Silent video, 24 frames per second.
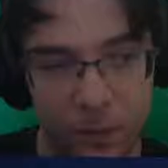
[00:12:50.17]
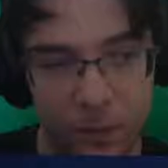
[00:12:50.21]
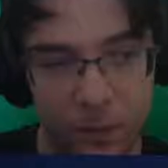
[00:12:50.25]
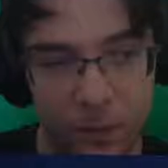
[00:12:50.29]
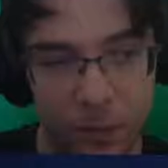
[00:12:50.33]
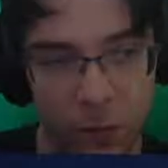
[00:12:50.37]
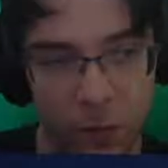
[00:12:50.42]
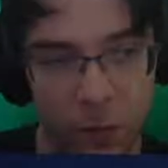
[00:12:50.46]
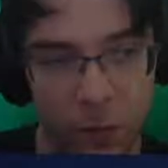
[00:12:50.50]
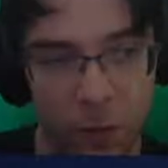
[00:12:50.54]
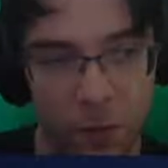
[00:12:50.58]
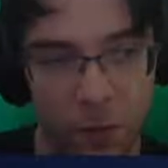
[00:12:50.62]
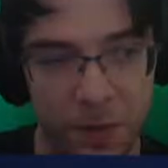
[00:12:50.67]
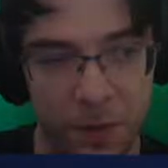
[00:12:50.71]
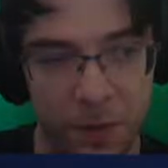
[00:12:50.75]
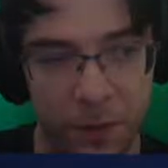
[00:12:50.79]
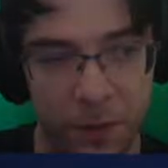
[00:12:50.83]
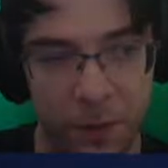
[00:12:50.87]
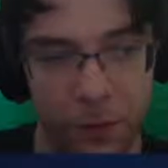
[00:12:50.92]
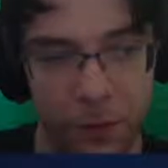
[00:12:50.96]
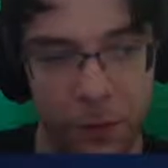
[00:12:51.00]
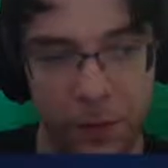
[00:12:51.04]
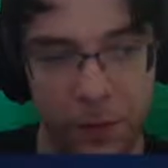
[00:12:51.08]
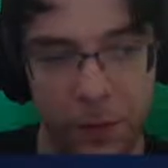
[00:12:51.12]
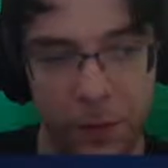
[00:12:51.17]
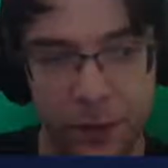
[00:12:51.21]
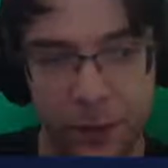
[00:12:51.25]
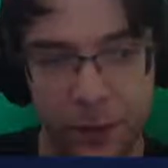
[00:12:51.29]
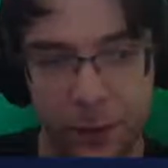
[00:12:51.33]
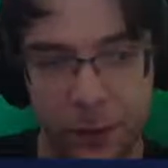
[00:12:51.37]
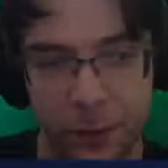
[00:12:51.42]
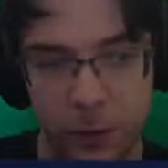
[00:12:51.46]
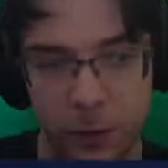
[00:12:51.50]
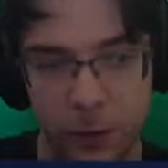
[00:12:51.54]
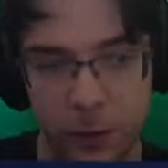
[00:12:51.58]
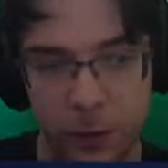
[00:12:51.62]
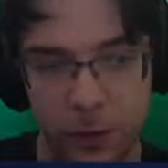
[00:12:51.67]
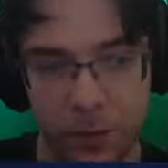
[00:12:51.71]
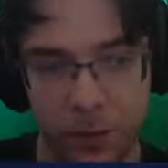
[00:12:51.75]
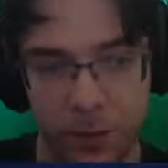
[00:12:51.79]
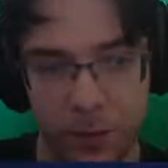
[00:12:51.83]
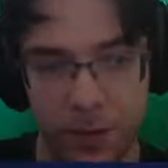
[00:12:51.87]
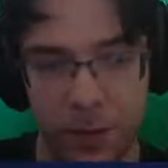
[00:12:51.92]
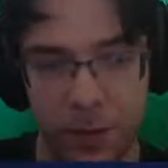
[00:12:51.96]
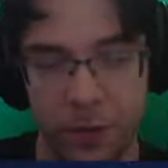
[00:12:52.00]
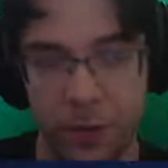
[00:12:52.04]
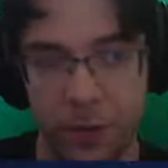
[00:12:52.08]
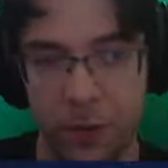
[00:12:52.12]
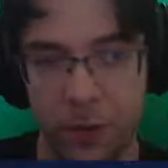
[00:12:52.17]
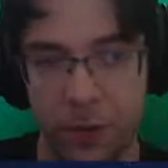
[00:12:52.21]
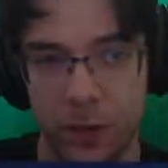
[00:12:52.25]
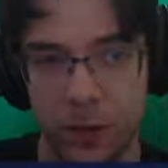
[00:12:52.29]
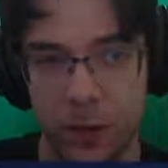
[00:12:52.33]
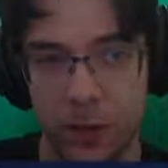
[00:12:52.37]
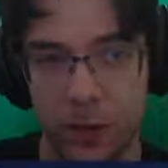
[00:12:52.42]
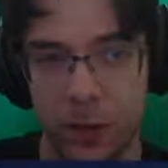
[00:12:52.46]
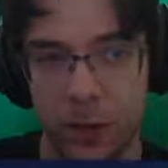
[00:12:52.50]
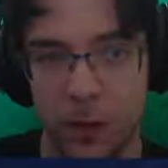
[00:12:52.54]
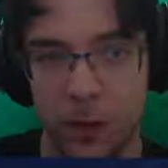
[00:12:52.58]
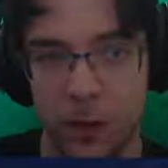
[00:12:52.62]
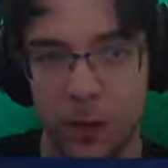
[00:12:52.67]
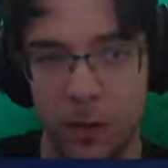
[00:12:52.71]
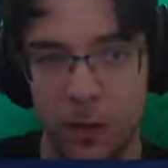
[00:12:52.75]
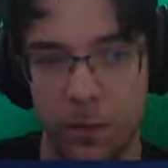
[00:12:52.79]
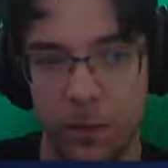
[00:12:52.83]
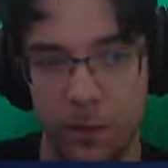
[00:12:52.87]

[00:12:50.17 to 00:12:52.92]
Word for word: Du kommst nach vorne. So.